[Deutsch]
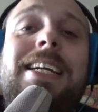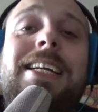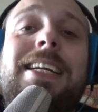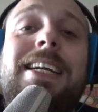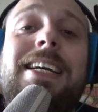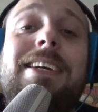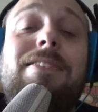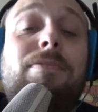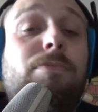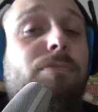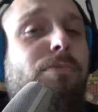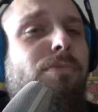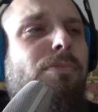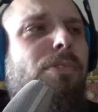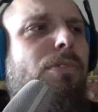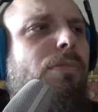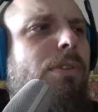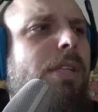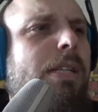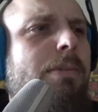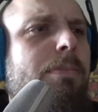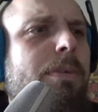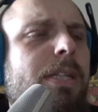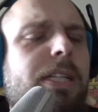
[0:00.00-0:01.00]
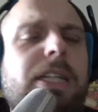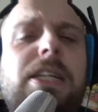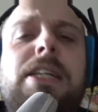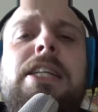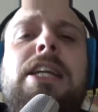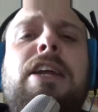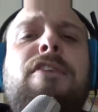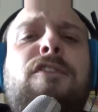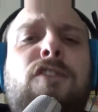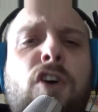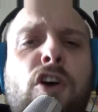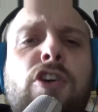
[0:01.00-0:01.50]
äh was haben wir, die,
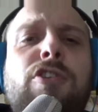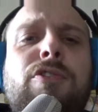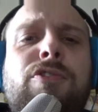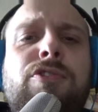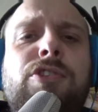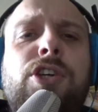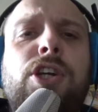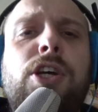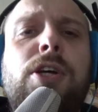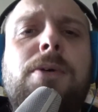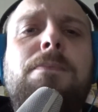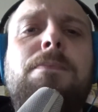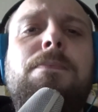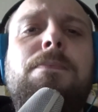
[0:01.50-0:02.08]
die fünfte.